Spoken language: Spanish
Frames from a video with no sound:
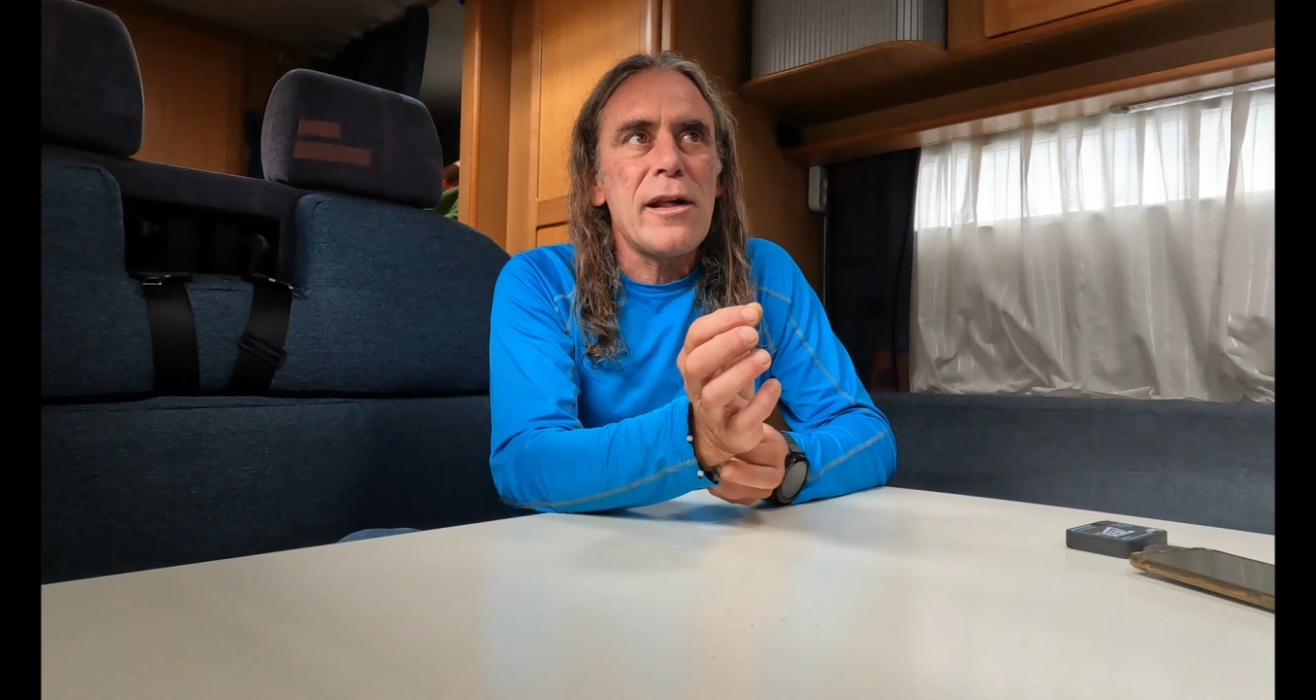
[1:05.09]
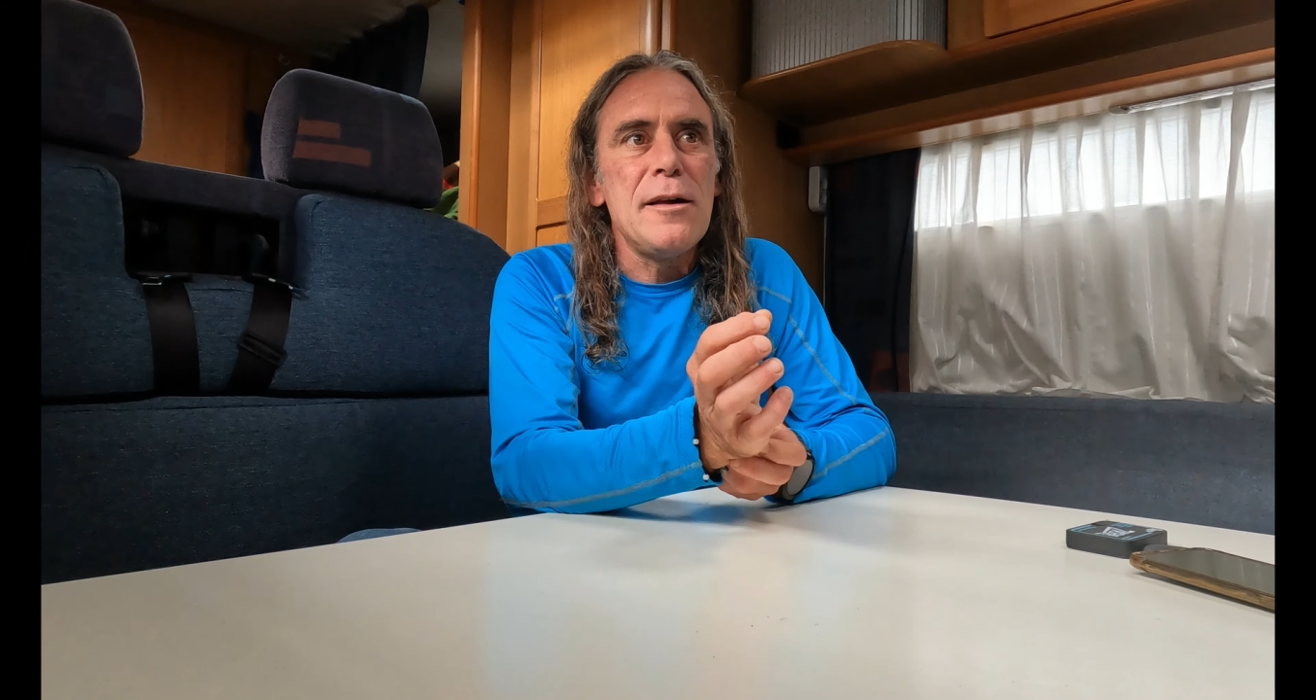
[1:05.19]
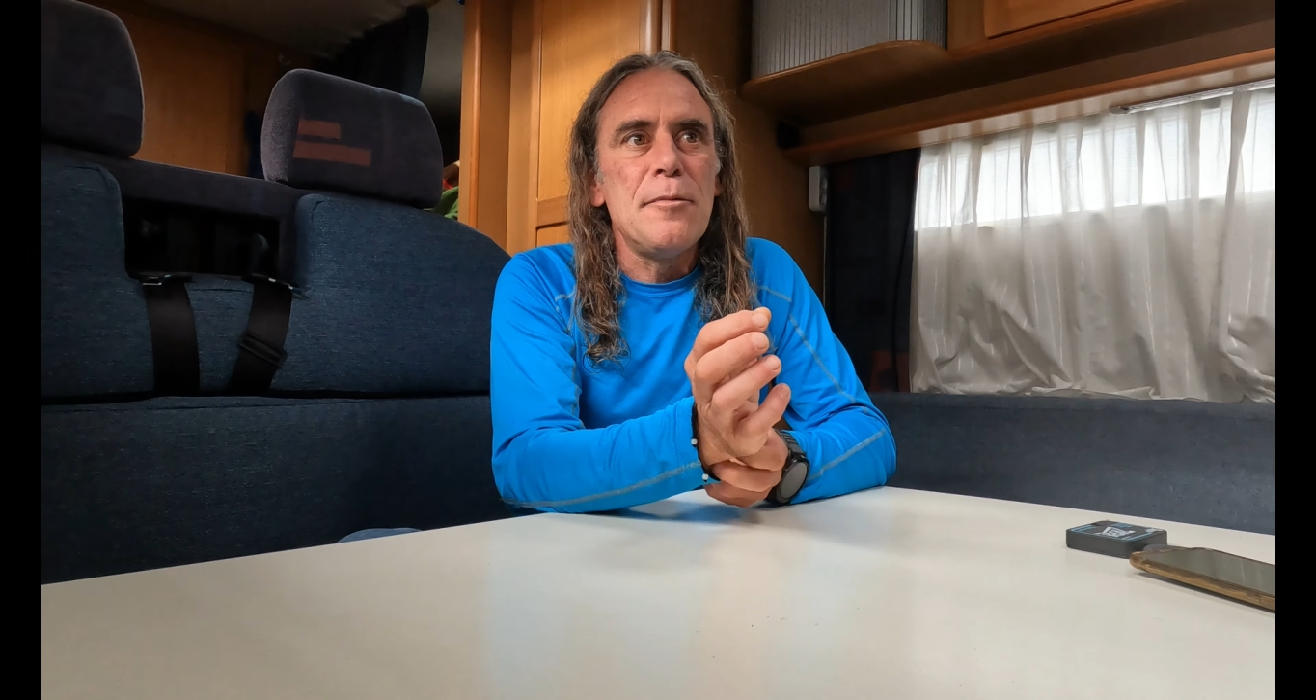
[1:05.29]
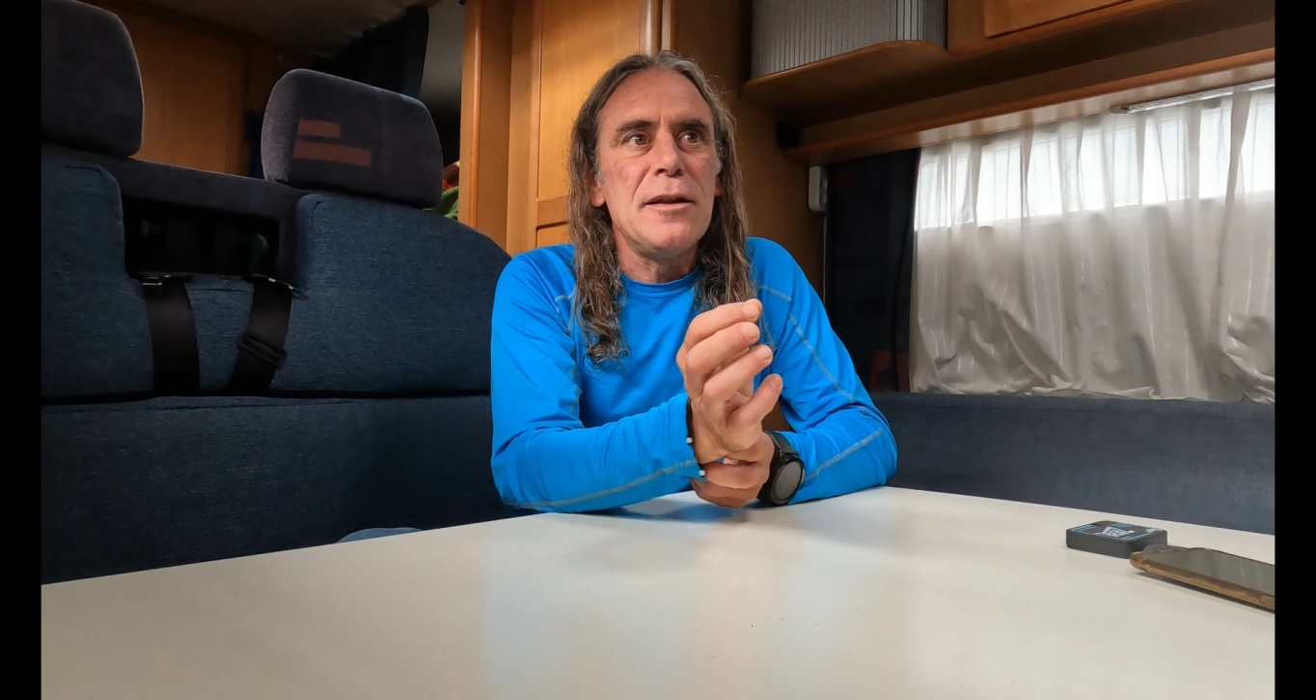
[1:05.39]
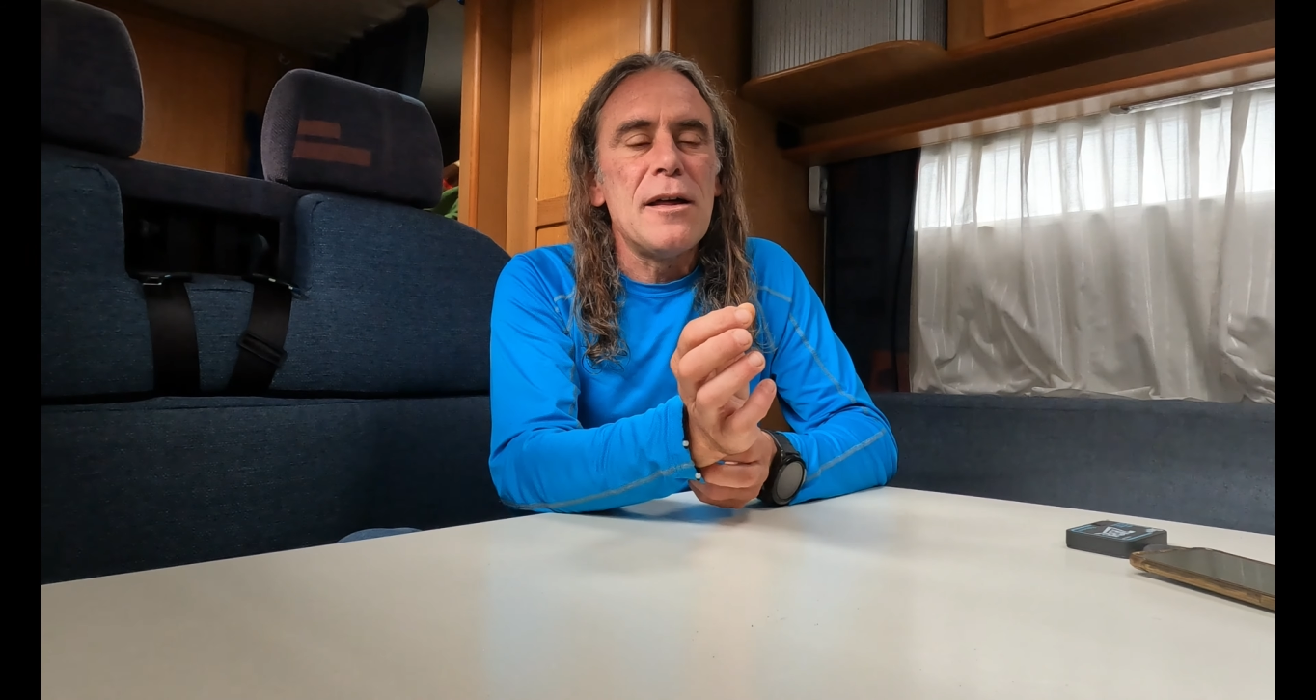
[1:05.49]

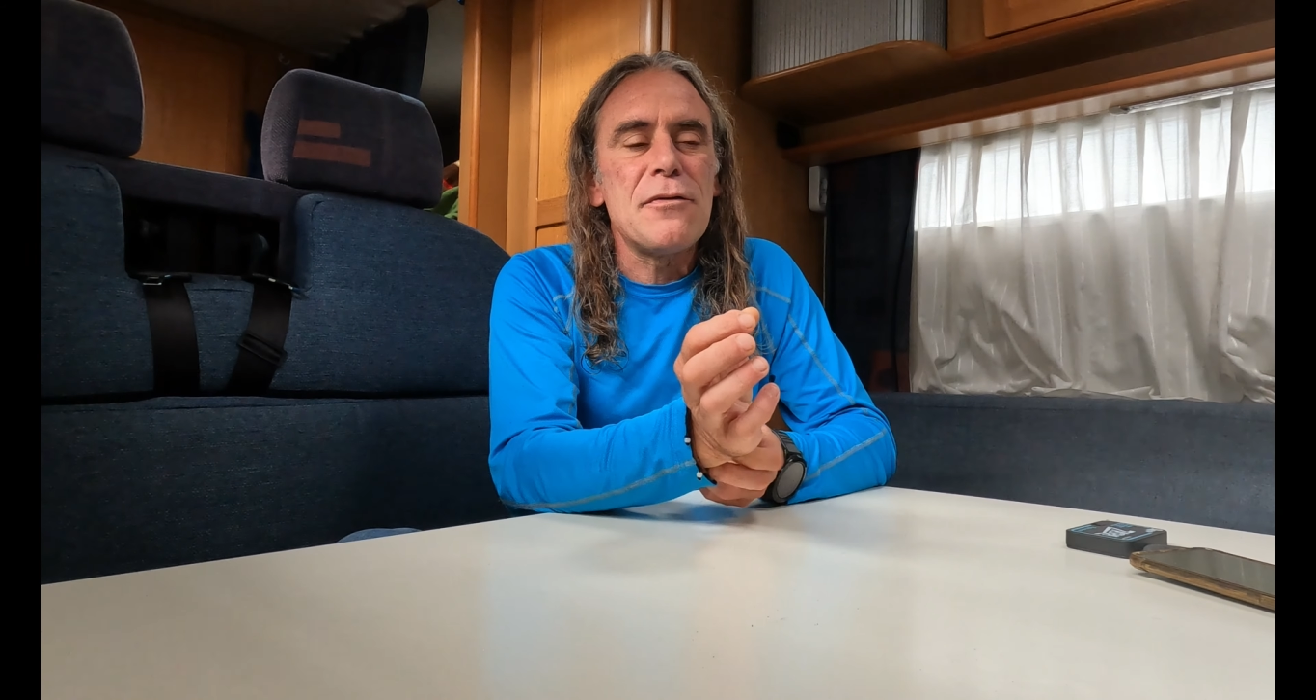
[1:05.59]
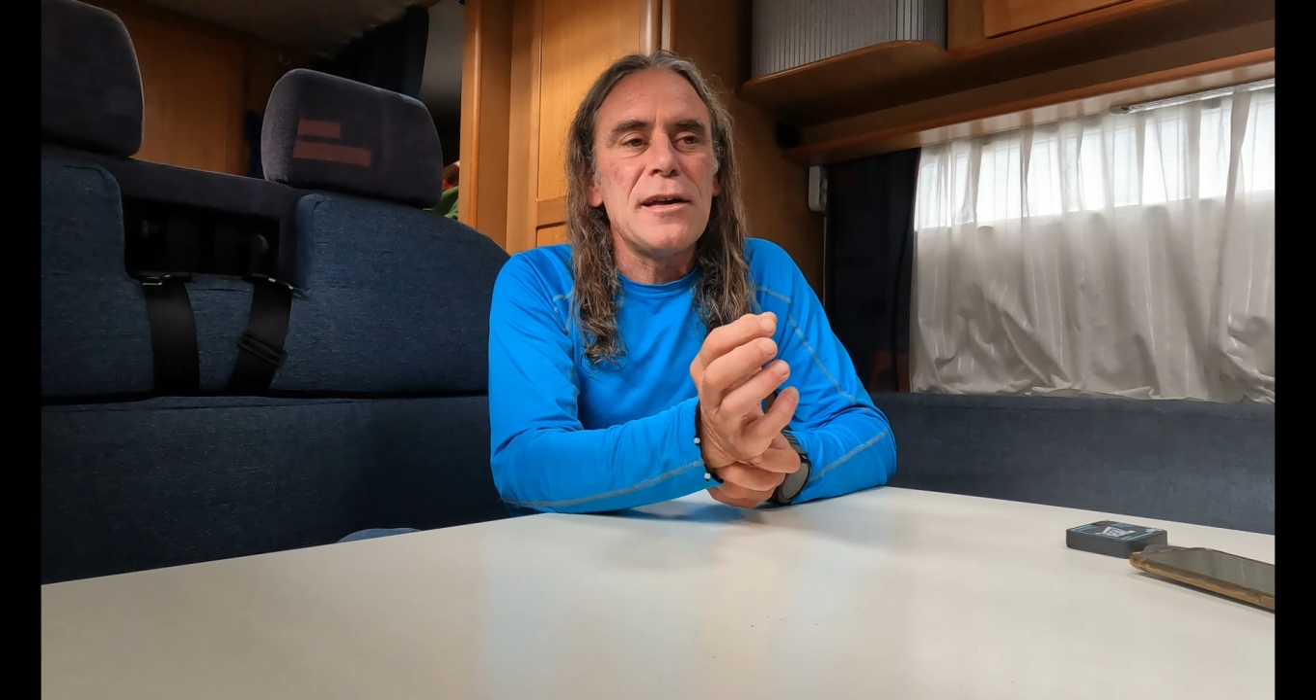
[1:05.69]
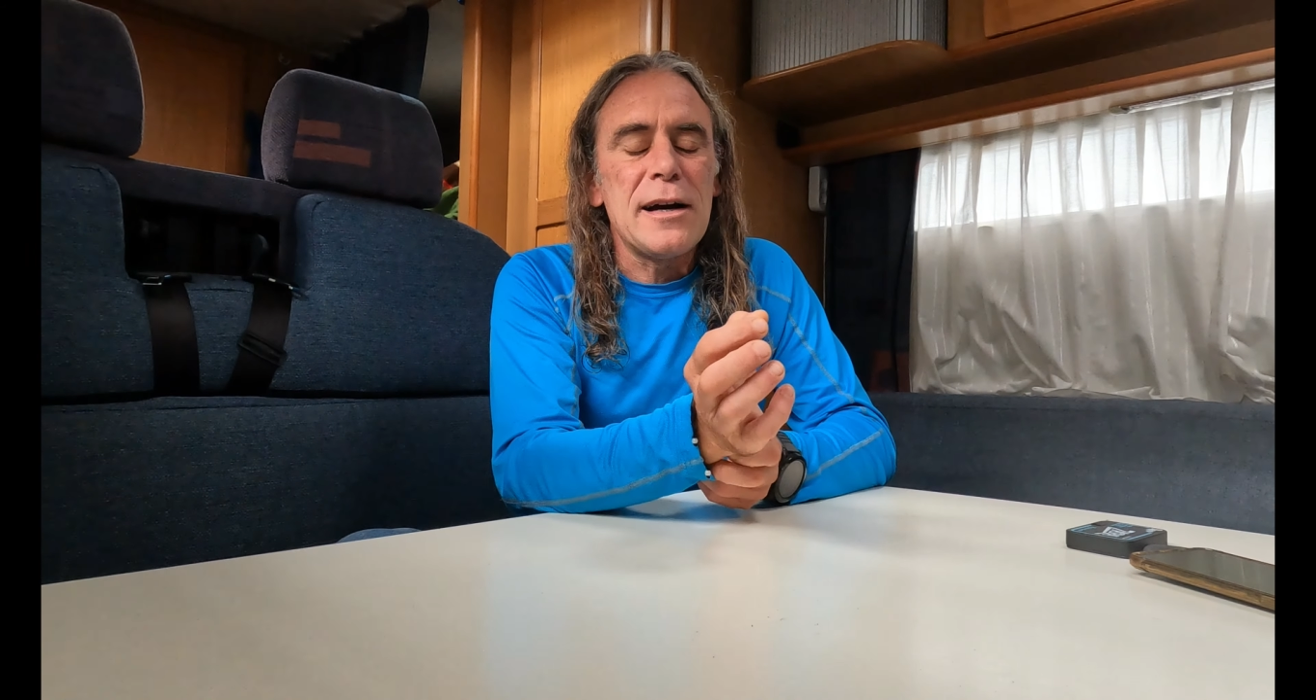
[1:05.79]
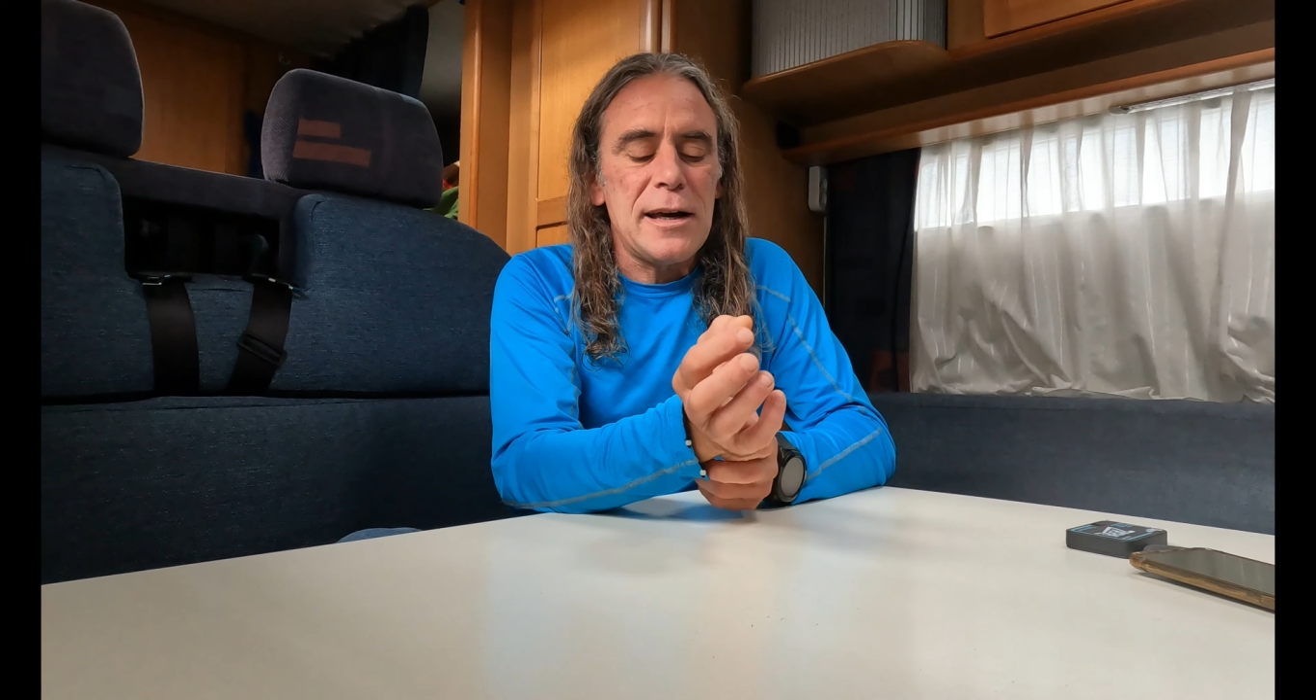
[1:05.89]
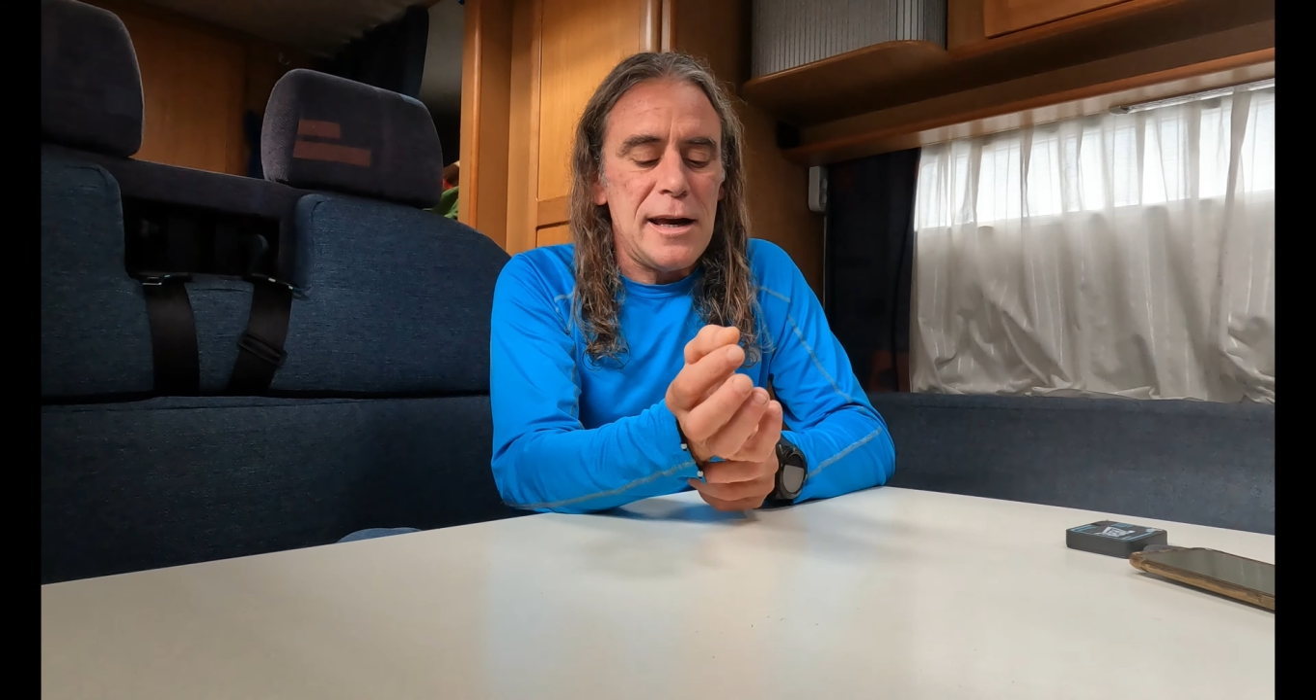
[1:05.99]
y decían